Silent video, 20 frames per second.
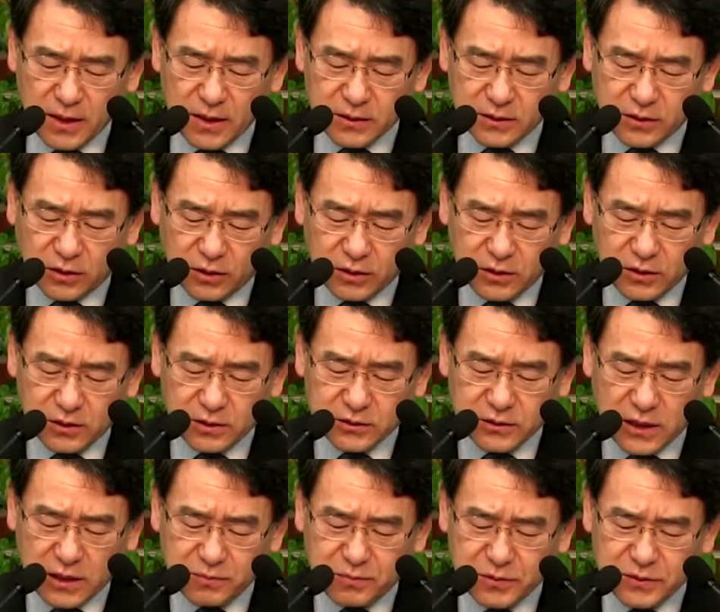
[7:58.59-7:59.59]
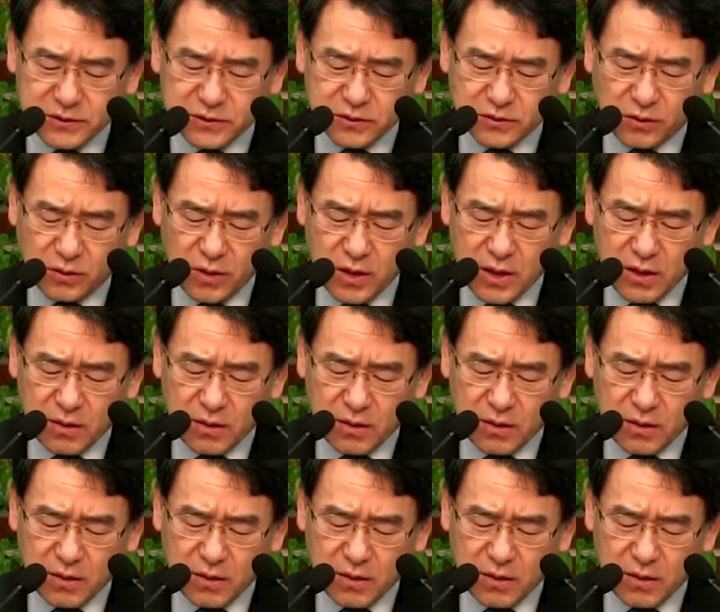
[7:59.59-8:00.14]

너희를 살피시고